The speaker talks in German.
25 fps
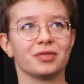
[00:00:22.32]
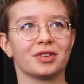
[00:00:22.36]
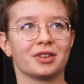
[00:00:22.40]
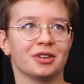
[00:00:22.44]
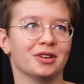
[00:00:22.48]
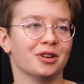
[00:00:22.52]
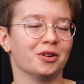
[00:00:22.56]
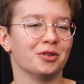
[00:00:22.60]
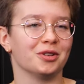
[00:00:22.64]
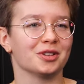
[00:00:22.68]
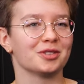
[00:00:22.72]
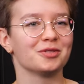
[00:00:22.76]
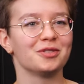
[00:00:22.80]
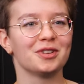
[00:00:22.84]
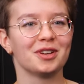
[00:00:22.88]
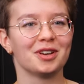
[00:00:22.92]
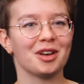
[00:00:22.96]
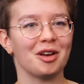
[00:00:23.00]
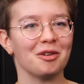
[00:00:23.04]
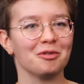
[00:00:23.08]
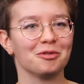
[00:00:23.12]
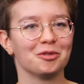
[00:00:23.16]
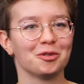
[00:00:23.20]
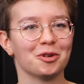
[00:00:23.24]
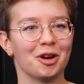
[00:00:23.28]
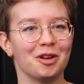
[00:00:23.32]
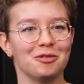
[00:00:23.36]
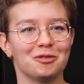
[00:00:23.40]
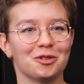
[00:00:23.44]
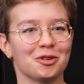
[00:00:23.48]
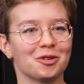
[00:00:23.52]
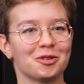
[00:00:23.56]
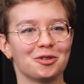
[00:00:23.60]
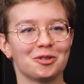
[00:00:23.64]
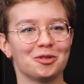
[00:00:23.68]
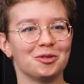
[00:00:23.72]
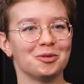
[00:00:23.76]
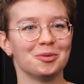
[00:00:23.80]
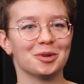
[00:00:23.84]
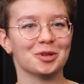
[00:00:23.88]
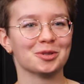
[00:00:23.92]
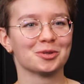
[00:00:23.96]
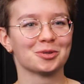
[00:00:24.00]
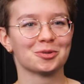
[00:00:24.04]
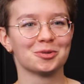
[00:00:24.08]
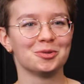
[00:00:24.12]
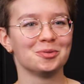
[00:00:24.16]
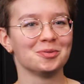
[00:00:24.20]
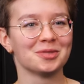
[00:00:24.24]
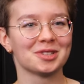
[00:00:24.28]
genau, deswegen haben wir einfach über
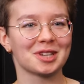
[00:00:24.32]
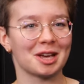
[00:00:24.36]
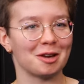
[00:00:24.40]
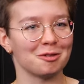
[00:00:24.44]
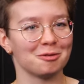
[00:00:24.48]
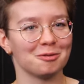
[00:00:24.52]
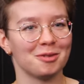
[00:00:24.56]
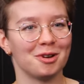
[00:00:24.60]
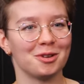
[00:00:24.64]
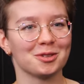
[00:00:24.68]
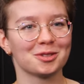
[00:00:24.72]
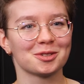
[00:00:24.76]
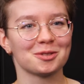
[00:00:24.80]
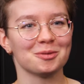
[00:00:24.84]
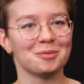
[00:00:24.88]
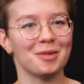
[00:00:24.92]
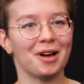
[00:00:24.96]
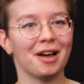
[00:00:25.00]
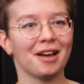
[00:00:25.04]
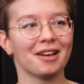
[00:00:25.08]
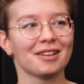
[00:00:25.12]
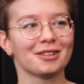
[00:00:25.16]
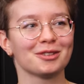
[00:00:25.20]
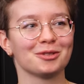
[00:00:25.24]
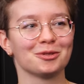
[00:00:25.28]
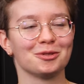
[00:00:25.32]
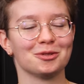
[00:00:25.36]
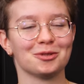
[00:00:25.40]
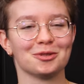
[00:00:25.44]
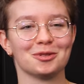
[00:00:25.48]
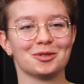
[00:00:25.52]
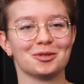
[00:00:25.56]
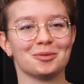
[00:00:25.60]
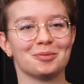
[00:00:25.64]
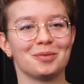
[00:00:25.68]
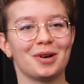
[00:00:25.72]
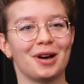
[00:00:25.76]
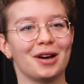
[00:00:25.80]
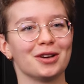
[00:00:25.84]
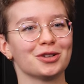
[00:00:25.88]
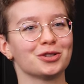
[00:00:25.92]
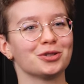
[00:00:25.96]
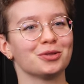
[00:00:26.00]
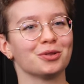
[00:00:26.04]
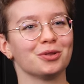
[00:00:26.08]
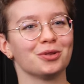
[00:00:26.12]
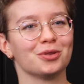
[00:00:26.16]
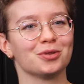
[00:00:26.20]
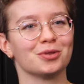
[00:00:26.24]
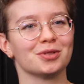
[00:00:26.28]
Zoom Treffen ausgemacht und uns ein paar
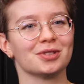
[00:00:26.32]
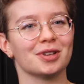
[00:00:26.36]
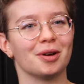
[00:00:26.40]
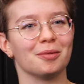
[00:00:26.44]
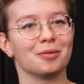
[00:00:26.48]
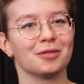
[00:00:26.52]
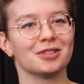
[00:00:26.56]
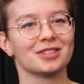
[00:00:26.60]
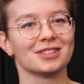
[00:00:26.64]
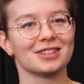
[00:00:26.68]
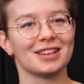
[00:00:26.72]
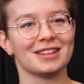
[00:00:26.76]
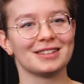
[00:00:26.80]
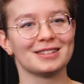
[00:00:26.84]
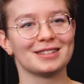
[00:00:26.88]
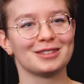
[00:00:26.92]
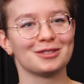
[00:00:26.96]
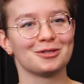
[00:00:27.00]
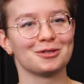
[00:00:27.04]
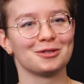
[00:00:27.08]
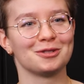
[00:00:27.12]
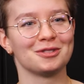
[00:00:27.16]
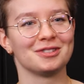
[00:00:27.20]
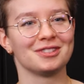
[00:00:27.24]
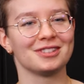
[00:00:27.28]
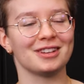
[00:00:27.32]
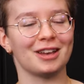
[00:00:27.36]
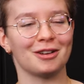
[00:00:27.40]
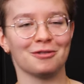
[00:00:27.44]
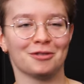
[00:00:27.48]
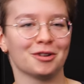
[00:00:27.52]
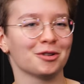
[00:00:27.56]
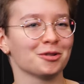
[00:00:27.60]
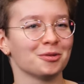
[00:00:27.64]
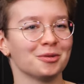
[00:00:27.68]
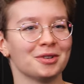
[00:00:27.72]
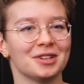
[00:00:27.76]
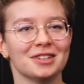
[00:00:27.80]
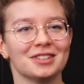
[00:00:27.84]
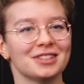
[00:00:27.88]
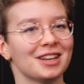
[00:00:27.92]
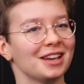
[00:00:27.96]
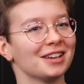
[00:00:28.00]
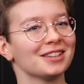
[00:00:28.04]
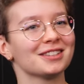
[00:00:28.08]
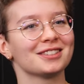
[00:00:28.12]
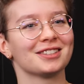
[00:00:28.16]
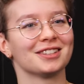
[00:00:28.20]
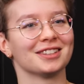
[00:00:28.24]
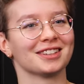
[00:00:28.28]
Stunden zusammengesetzt und einfach über den
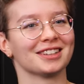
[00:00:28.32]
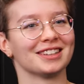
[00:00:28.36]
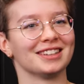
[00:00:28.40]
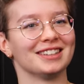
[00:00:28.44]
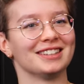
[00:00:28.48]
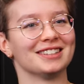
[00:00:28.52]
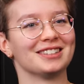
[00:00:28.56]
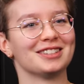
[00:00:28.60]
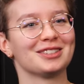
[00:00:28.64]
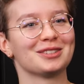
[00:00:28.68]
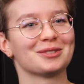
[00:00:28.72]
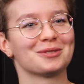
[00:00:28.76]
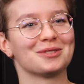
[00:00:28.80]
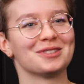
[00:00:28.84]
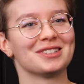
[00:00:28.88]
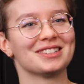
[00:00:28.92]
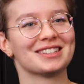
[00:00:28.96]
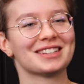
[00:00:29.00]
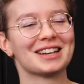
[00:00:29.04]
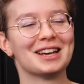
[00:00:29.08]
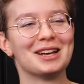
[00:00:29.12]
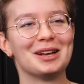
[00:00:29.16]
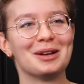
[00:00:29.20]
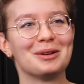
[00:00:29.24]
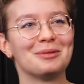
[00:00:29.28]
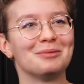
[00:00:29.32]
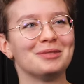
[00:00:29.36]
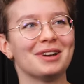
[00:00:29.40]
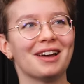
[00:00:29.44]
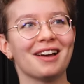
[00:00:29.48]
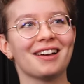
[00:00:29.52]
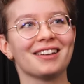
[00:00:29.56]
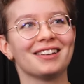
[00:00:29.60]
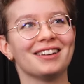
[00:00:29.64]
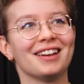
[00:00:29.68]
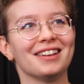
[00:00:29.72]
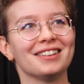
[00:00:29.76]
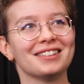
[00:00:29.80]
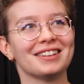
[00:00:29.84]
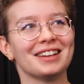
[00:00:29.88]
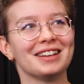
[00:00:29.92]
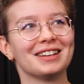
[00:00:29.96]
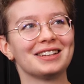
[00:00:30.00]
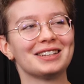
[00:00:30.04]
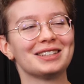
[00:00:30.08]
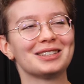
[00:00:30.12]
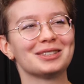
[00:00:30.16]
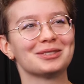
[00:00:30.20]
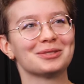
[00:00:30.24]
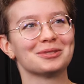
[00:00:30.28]
Text geredet. Und im Nachhinein
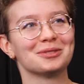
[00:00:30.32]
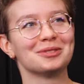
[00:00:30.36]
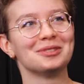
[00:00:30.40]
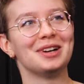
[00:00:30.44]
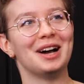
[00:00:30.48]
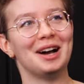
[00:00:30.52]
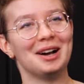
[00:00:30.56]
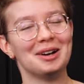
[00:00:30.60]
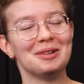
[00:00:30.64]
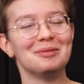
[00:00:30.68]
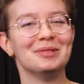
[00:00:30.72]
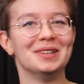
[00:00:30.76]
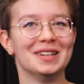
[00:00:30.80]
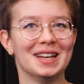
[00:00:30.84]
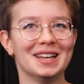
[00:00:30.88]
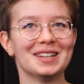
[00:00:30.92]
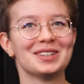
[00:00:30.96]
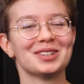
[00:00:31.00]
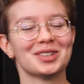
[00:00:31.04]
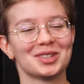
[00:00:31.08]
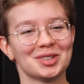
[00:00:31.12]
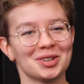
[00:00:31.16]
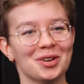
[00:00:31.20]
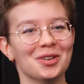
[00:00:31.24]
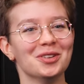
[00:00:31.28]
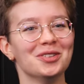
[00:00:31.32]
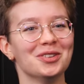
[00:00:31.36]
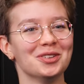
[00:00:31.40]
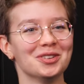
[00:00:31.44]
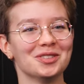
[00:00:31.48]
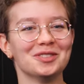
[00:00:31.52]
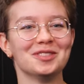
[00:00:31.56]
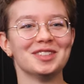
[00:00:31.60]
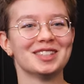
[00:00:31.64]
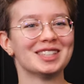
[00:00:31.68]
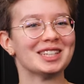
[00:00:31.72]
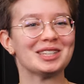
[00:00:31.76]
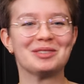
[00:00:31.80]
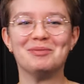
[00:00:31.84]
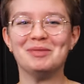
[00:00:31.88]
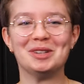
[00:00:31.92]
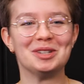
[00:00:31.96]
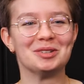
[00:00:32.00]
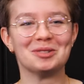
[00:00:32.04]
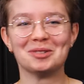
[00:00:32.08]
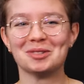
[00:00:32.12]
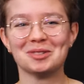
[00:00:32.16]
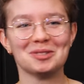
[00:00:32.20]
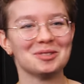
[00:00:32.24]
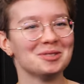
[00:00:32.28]
denke ich so, ah, man hätte schon irgendwie sich
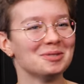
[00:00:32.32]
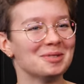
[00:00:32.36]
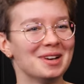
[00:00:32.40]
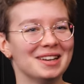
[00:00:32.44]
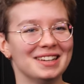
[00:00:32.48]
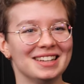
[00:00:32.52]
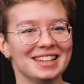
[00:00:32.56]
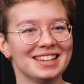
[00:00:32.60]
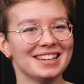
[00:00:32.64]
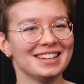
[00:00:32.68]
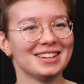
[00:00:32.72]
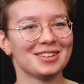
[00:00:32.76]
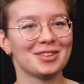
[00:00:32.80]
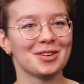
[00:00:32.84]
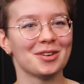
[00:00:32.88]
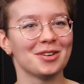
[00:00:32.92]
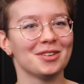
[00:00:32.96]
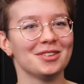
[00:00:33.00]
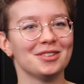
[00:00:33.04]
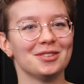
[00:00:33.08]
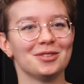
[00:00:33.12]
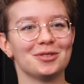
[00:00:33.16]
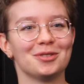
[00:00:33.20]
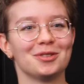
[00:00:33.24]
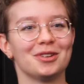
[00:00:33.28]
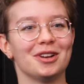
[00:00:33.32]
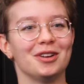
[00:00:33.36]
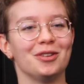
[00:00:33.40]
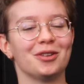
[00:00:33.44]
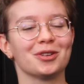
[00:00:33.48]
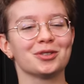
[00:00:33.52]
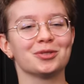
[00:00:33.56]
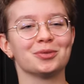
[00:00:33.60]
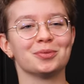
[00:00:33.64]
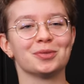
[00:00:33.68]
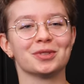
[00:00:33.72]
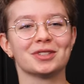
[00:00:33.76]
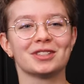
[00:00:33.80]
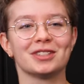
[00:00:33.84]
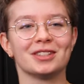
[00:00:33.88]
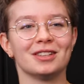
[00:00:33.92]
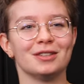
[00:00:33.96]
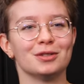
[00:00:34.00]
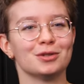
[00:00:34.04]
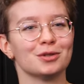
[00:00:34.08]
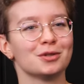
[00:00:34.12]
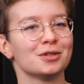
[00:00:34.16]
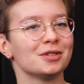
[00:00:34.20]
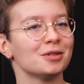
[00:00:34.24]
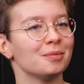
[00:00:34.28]
Methoden überlegen können oder noch so ein
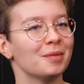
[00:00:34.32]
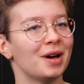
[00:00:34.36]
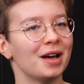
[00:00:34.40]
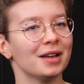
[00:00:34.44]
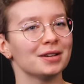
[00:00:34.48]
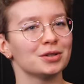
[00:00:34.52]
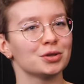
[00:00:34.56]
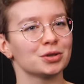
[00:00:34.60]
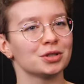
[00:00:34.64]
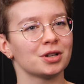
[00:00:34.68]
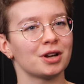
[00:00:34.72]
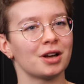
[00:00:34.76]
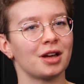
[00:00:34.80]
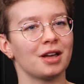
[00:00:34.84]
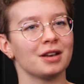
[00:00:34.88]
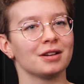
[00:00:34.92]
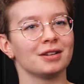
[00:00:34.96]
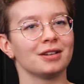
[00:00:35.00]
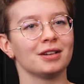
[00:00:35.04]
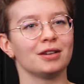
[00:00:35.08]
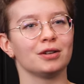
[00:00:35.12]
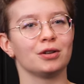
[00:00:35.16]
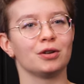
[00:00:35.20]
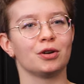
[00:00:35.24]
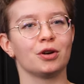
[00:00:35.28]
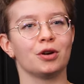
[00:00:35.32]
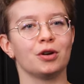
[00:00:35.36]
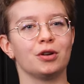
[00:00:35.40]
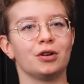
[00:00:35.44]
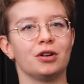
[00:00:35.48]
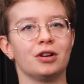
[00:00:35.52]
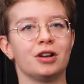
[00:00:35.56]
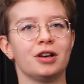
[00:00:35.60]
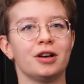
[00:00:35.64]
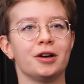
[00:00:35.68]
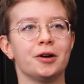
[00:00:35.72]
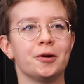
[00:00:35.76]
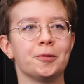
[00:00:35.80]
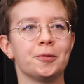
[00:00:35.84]
bisschen systematischer rangehen können.